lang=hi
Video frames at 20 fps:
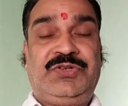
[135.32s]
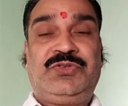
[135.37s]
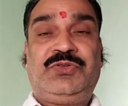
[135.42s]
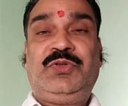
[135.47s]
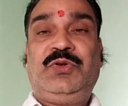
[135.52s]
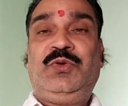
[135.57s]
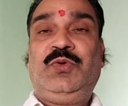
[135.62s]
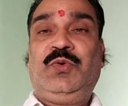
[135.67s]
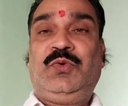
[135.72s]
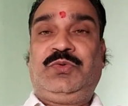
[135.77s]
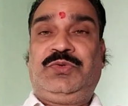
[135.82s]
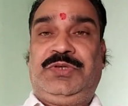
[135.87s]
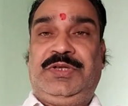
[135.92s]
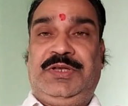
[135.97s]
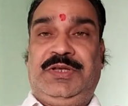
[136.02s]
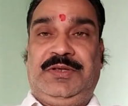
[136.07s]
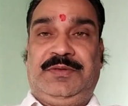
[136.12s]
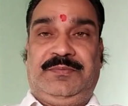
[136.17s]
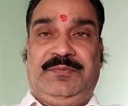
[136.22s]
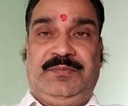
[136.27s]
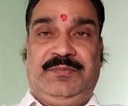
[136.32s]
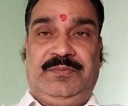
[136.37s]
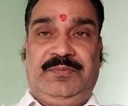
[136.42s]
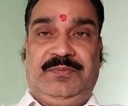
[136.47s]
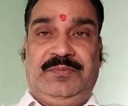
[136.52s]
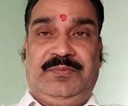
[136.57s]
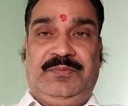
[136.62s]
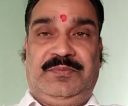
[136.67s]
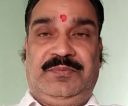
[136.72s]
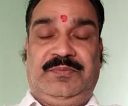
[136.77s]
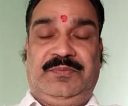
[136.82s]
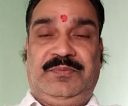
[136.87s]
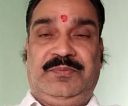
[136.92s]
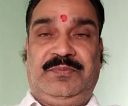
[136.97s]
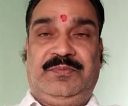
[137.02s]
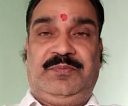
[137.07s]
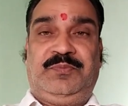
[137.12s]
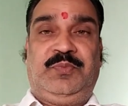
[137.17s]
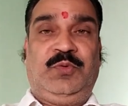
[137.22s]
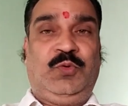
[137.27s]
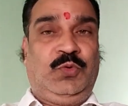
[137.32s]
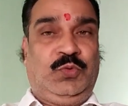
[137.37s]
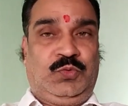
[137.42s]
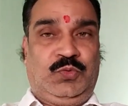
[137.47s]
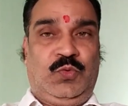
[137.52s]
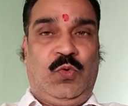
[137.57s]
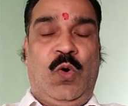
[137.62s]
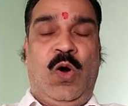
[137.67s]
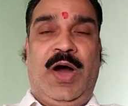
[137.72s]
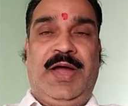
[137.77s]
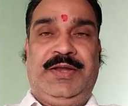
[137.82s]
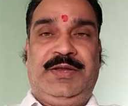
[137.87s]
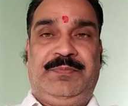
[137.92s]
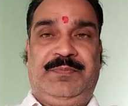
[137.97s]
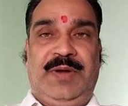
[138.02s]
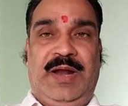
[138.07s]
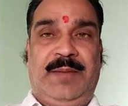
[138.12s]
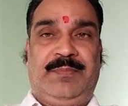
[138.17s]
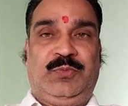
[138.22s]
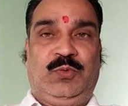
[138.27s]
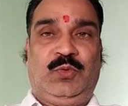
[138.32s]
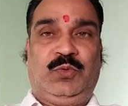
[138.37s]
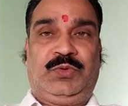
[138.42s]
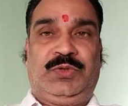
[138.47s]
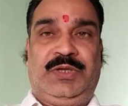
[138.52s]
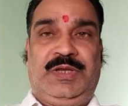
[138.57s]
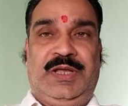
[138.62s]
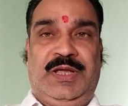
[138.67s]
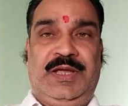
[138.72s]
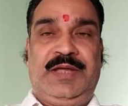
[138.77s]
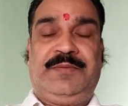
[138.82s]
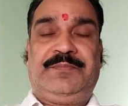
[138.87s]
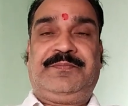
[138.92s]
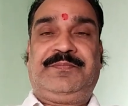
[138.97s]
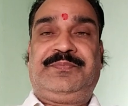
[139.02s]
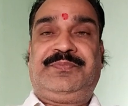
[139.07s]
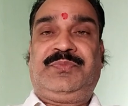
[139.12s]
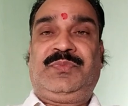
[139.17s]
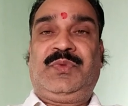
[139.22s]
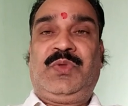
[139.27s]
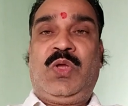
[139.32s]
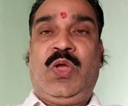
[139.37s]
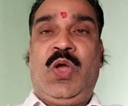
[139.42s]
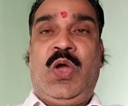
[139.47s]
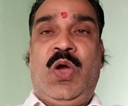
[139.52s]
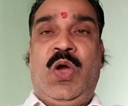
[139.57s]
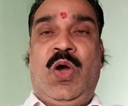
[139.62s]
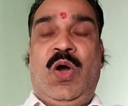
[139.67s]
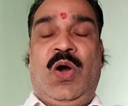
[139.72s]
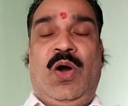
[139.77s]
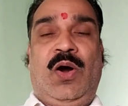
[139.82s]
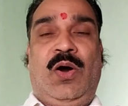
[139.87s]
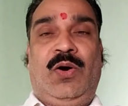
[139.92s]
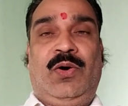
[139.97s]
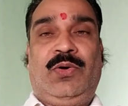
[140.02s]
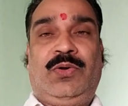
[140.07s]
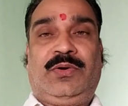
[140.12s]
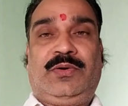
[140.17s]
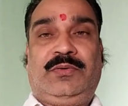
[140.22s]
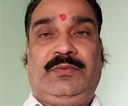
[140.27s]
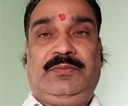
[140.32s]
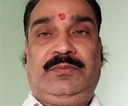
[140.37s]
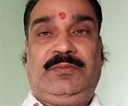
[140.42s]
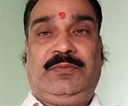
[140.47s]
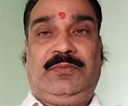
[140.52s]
स्त्रियों से पुरुष को हानि प्राप्त होती है और